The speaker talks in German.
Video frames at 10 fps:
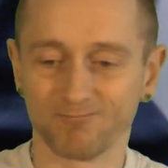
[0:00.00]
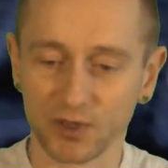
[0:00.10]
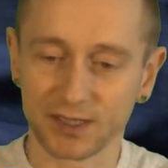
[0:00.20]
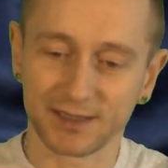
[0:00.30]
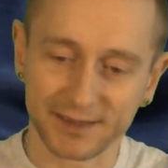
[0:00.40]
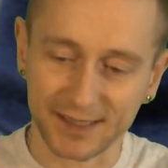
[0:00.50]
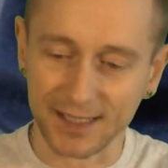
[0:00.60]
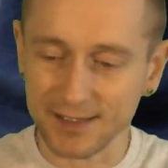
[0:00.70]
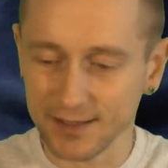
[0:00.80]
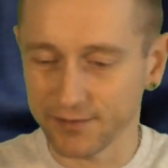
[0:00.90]
Und
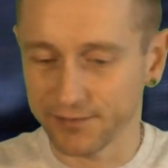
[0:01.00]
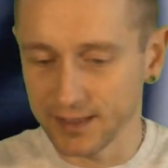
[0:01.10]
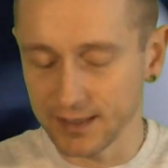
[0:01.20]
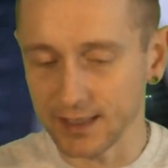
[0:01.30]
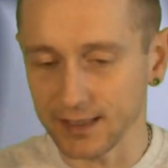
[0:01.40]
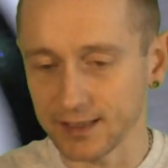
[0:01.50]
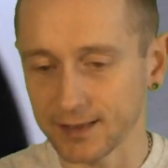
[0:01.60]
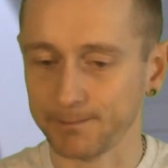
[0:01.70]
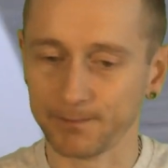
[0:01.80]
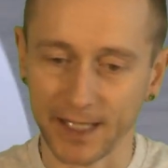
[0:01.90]
das finde
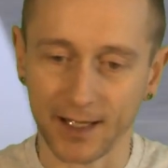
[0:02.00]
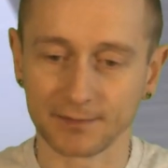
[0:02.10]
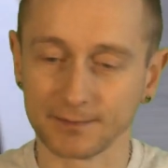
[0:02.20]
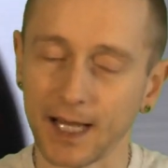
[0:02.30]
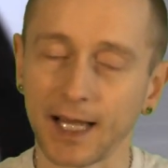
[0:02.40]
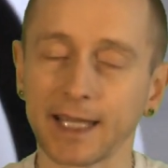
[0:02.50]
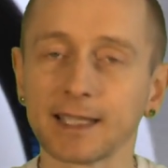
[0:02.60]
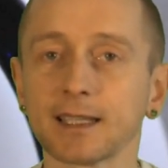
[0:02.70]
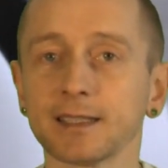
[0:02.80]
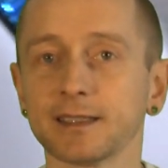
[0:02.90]
ich ja
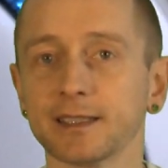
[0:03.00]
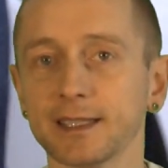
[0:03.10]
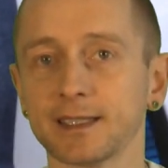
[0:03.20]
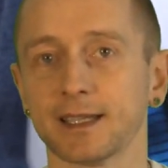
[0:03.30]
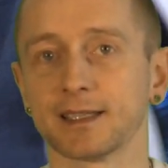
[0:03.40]
eigentlich nicht.